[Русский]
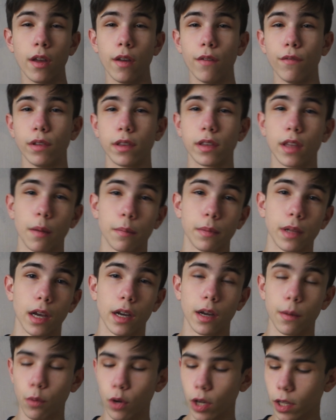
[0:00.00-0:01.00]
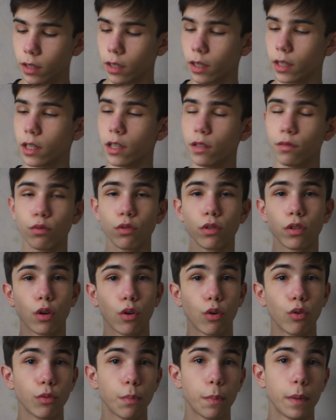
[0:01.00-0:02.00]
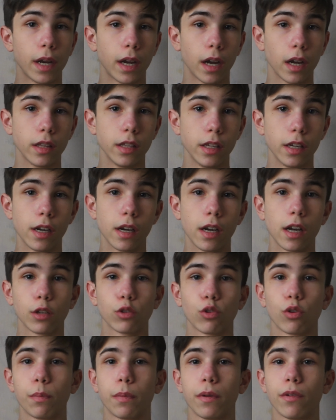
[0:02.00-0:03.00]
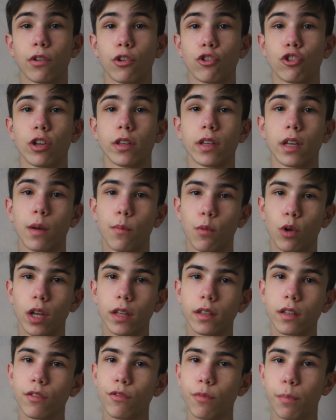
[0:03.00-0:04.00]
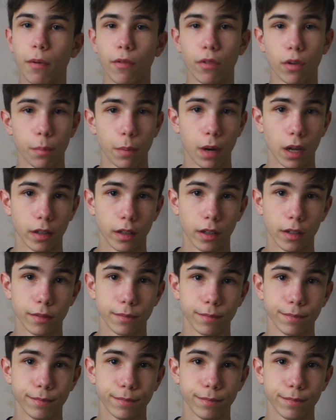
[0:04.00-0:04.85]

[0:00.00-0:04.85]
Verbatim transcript: ведь там для аккумулятора есть вот такой вот переходник, который превращает аккумулятор в пауэрбанк.